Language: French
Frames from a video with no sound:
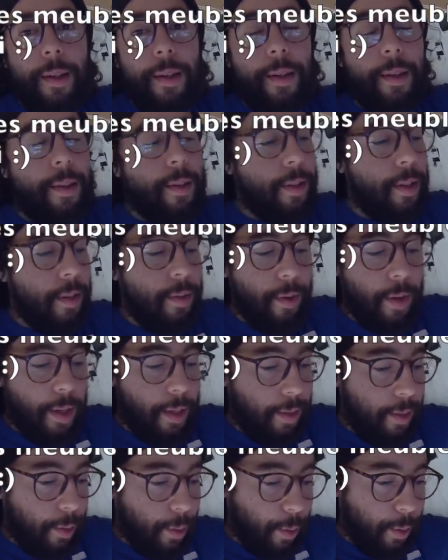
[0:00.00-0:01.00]
Ce qui va
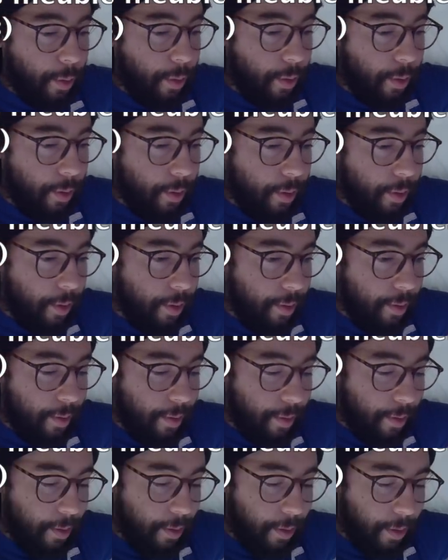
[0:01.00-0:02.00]
être, euh,
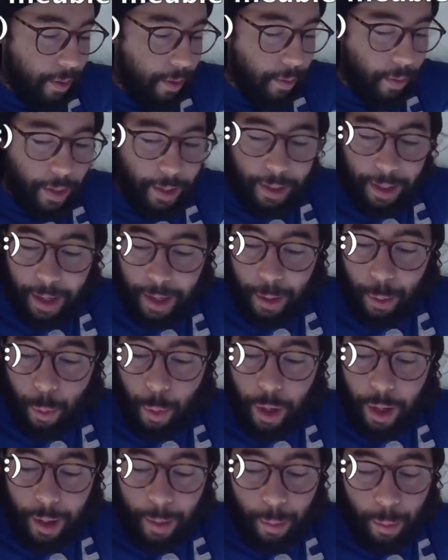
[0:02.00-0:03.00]
qui va être incroyable.